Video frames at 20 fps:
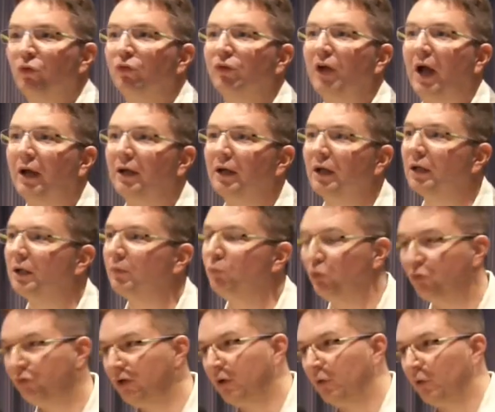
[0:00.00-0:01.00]
so wie andere die
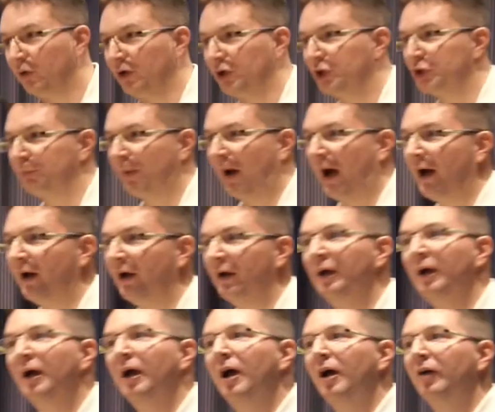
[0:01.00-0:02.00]
Musik oder die
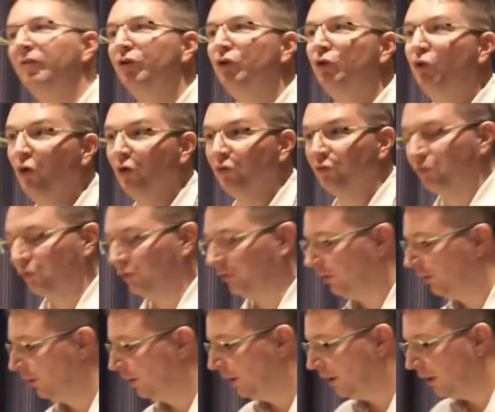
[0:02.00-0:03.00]
Sprache. Wir
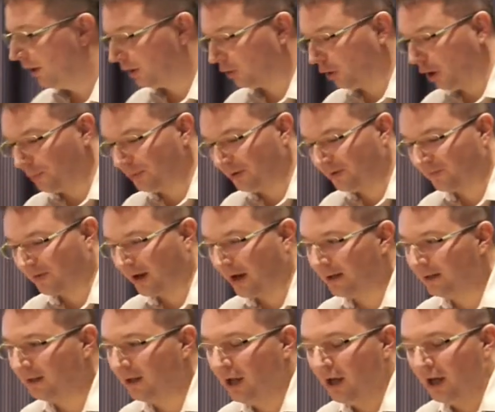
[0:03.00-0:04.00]
dürfen gläubig
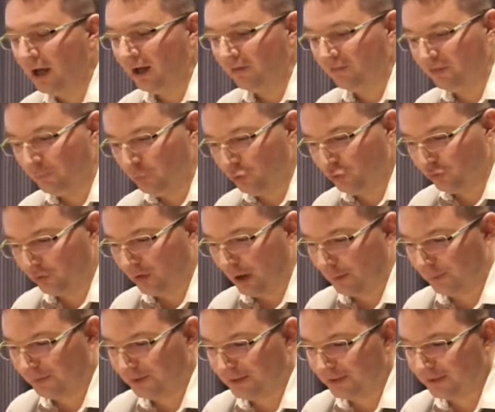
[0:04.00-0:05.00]
sein, wir müssen
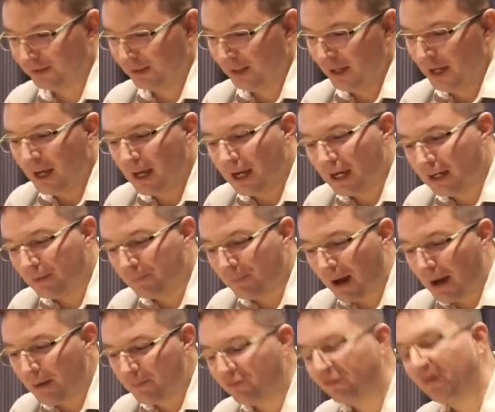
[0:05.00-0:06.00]
aber nicht. In
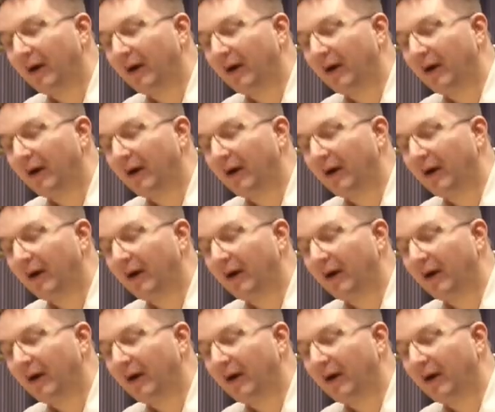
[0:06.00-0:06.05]
meinem